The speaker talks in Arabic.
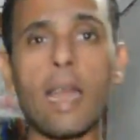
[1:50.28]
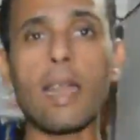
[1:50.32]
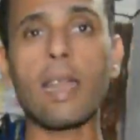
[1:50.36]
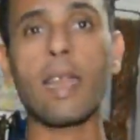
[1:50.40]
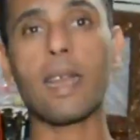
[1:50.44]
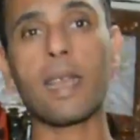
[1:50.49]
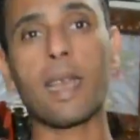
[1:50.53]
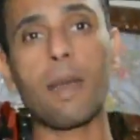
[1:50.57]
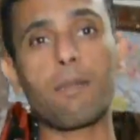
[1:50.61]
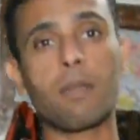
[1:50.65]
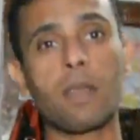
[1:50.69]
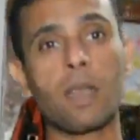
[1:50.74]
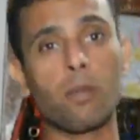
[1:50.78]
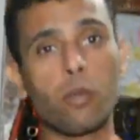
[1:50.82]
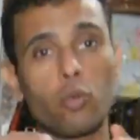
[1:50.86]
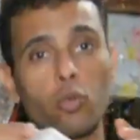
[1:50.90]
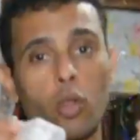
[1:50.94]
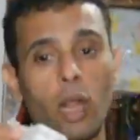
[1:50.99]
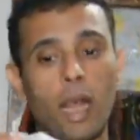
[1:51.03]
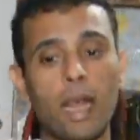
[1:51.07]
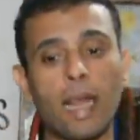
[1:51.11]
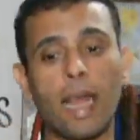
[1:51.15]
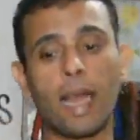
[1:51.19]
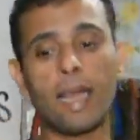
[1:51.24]
اللي الكابتن ابو
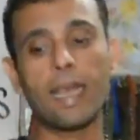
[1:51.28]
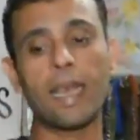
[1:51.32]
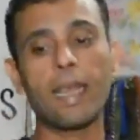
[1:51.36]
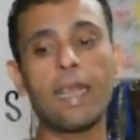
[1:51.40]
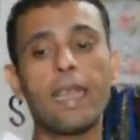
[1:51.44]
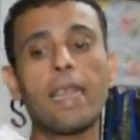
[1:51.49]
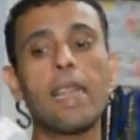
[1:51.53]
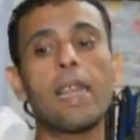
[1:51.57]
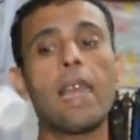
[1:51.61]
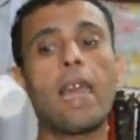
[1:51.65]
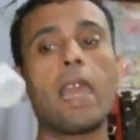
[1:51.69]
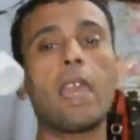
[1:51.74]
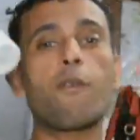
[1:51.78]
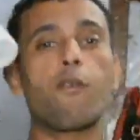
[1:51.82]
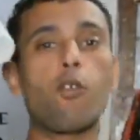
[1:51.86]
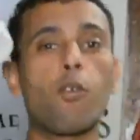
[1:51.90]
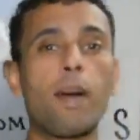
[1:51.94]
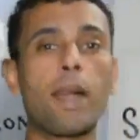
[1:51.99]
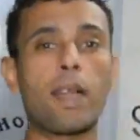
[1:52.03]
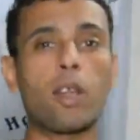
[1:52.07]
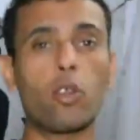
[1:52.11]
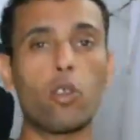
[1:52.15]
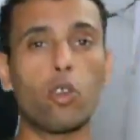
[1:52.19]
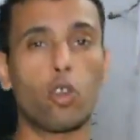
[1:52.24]
نور قال عليها اللي هي
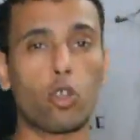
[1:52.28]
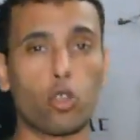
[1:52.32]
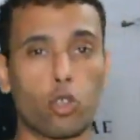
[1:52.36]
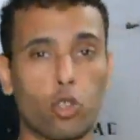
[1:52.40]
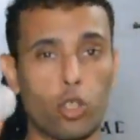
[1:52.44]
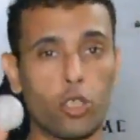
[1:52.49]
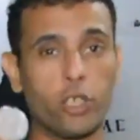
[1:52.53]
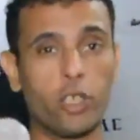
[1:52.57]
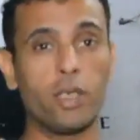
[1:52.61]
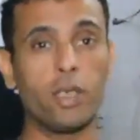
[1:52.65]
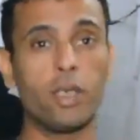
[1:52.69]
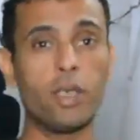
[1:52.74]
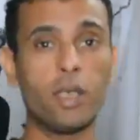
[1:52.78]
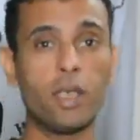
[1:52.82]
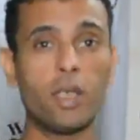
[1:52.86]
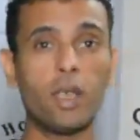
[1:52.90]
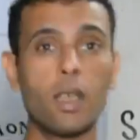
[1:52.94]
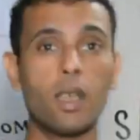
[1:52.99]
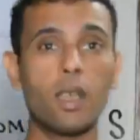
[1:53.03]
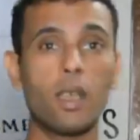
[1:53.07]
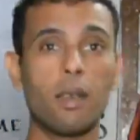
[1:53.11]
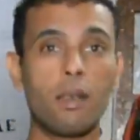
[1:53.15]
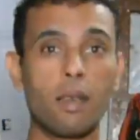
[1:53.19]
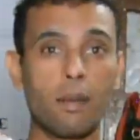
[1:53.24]
الايفوماك الاردني
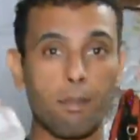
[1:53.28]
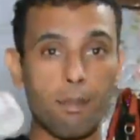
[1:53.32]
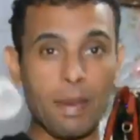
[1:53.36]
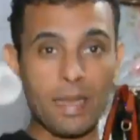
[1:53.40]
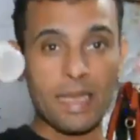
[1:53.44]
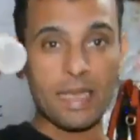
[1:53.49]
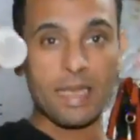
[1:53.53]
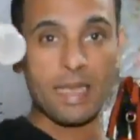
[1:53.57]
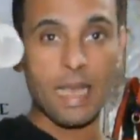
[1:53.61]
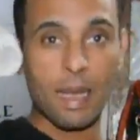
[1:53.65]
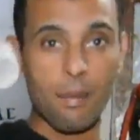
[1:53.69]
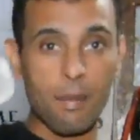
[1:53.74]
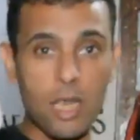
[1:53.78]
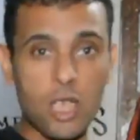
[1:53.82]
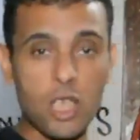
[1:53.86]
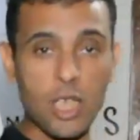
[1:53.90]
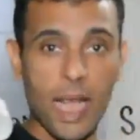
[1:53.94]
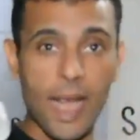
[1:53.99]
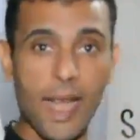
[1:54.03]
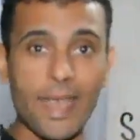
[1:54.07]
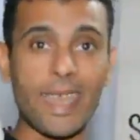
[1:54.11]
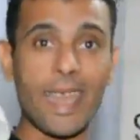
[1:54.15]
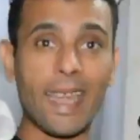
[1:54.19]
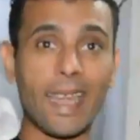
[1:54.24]
ما تستعملش
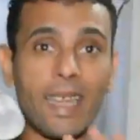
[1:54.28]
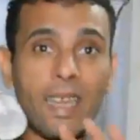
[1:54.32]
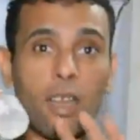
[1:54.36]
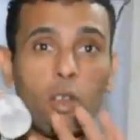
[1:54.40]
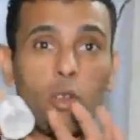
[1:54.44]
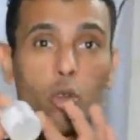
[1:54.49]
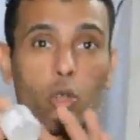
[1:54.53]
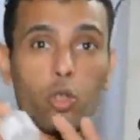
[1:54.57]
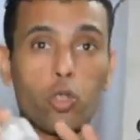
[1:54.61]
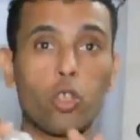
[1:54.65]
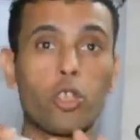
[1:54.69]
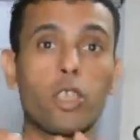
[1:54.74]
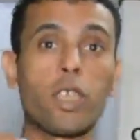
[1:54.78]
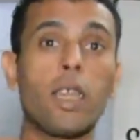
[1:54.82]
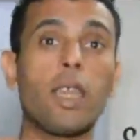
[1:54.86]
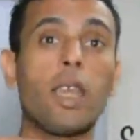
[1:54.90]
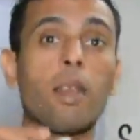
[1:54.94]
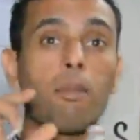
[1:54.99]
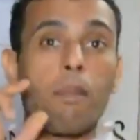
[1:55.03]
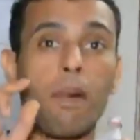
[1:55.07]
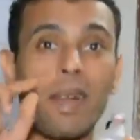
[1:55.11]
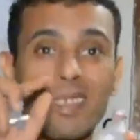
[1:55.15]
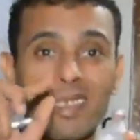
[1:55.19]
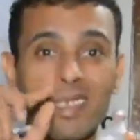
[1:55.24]
حاجه غير الاردني
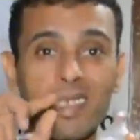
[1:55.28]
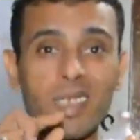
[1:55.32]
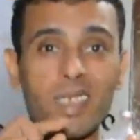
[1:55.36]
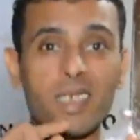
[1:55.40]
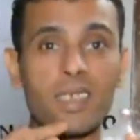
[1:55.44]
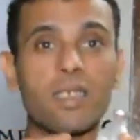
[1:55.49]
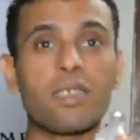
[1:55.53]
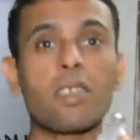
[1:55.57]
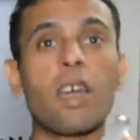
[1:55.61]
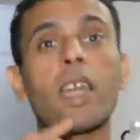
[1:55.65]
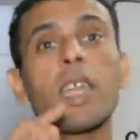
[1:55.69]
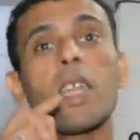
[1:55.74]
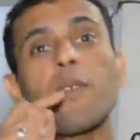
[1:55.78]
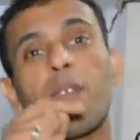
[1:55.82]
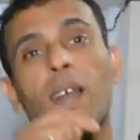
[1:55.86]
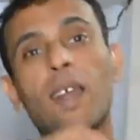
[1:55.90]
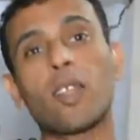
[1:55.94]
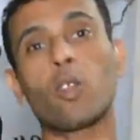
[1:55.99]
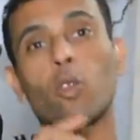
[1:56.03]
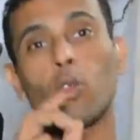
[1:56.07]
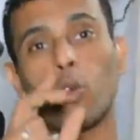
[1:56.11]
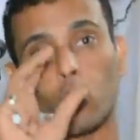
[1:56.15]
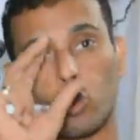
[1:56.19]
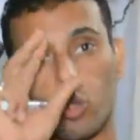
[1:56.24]
المصري ضعيف
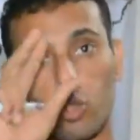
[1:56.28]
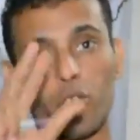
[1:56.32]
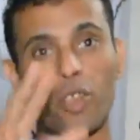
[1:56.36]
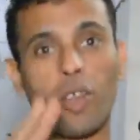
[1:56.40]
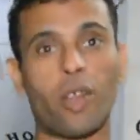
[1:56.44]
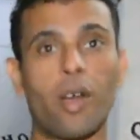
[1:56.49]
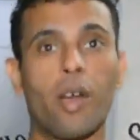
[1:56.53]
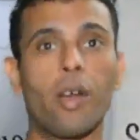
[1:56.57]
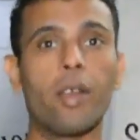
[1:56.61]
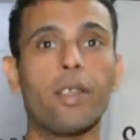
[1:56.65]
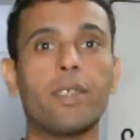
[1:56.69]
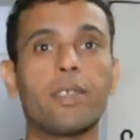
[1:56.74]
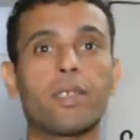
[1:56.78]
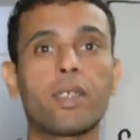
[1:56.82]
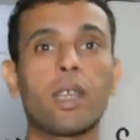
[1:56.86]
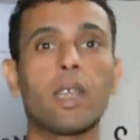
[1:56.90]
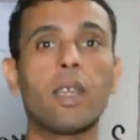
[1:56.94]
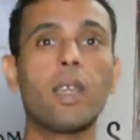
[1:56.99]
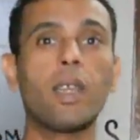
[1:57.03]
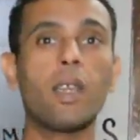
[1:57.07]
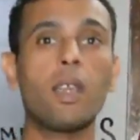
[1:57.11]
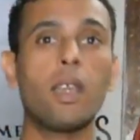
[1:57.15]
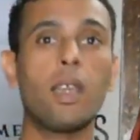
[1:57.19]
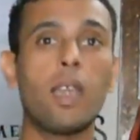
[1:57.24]
عن الاردني خالص
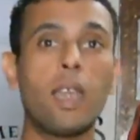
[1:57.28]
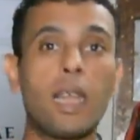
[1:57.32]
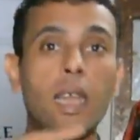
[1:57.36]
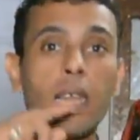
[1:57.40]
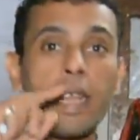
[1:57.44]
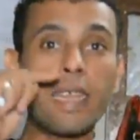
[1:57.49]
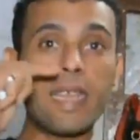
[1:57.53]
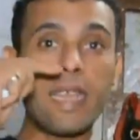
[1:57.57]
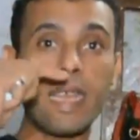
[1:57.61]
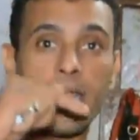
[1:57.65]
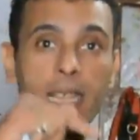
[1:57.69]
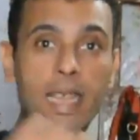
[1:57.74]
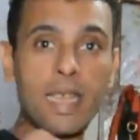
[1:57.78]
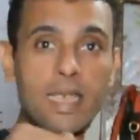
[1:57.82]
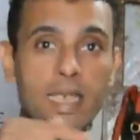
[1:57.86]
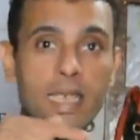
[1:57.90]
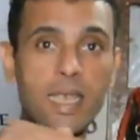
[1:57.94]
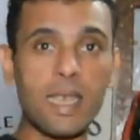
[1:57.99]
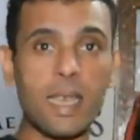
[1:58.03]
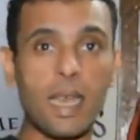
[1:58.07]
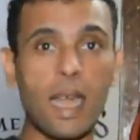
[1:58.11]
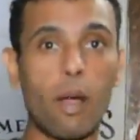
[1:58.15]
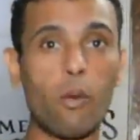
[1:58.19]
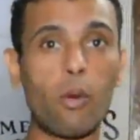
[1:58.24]

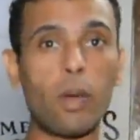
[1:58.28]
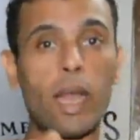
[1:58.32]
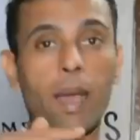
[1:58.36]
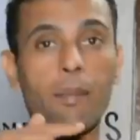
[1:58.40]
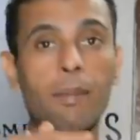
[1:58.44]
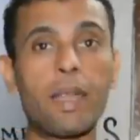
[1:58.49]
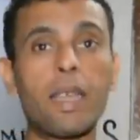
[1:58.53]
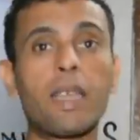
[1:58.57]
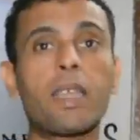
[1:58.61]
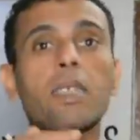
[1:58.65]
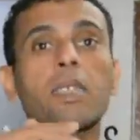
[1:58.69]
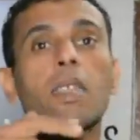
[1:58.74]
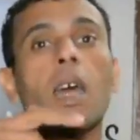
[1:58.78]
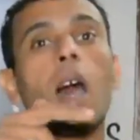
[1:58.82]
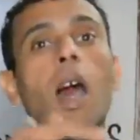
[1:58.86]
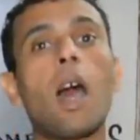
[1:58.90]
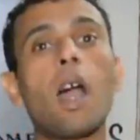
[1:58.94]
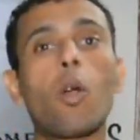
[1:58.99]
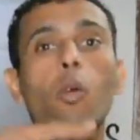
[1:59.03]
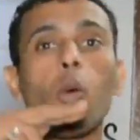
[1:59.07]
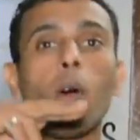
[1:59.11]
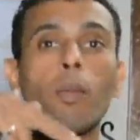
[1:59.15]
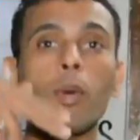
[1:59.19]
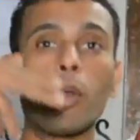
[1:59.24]
الانجليزي او الامريكي ده
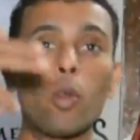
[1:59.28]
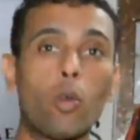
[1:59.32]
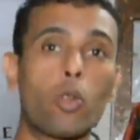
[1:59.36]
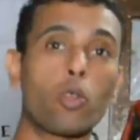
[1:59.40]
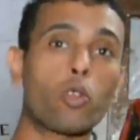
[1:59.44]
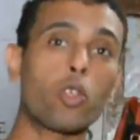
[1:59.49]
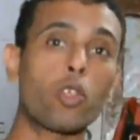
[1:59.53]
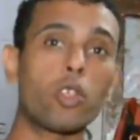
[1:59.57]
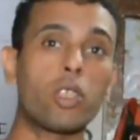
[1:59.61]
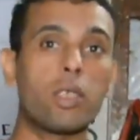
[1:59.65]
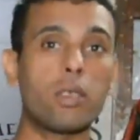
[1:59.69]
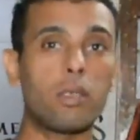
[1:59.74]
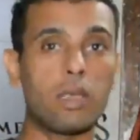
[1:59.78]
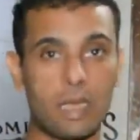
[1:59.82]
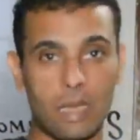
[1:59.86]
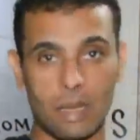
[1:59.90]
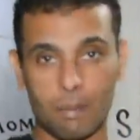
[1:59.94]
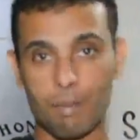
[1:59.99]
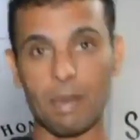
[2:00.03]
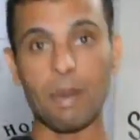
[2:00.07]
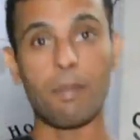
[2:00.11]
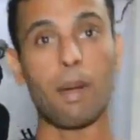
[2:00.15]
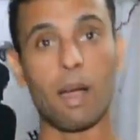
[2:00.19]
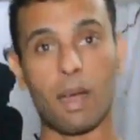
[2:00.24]
اقوى من الاردني
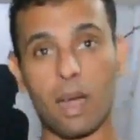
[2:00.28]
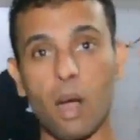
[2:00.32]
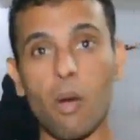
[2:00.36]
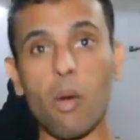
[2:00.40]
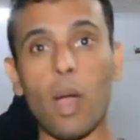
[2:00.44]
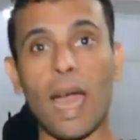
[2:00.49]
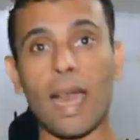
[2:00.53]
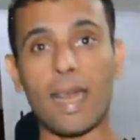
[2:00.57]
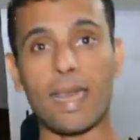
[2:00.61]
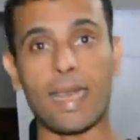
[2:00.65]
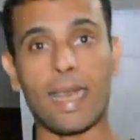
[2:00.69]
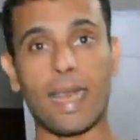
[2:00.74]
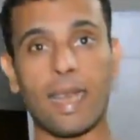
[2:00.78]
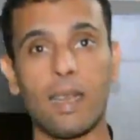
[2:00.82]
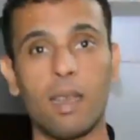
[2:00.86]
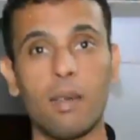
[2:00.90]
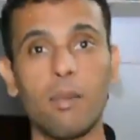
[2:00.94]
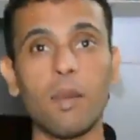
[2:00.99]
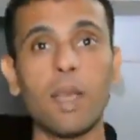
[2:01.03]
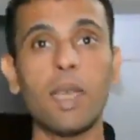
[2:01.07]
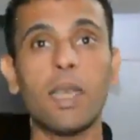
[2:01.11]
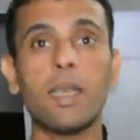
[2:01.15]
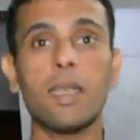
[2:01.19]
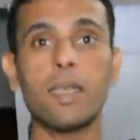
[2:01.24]
بيبقى قوي على الكلب
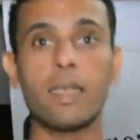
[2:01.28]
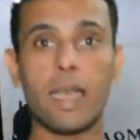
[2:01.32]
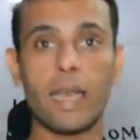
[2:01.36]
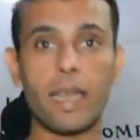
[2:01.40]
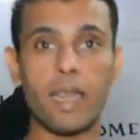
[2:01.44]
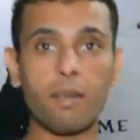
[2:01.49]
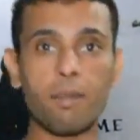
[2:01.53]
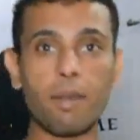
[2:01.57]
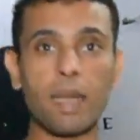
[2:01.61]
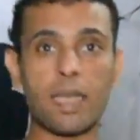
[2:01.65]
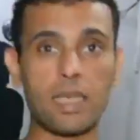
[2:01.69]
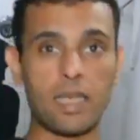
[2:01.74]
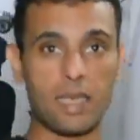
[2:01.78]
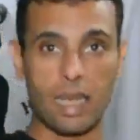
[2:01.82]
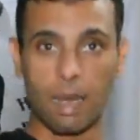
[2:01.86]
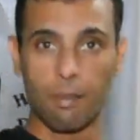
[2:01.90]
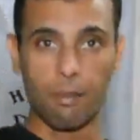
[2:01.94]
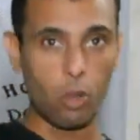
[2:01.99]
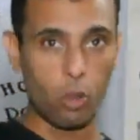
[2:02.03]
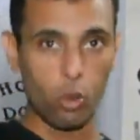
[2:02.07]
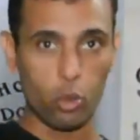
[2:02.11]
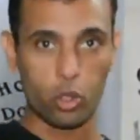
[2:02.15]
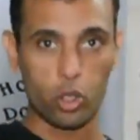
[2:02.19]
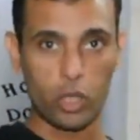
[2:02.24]
يا ريت ما
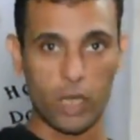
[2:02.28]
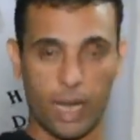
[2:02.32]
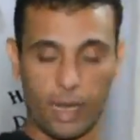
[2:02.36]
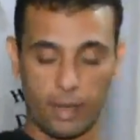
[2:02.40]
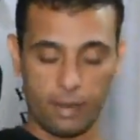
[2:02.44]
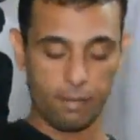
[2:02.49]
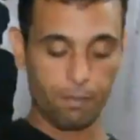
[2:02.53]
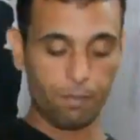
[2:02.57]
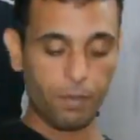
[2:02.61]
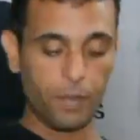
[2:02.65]
تستعملوش يعني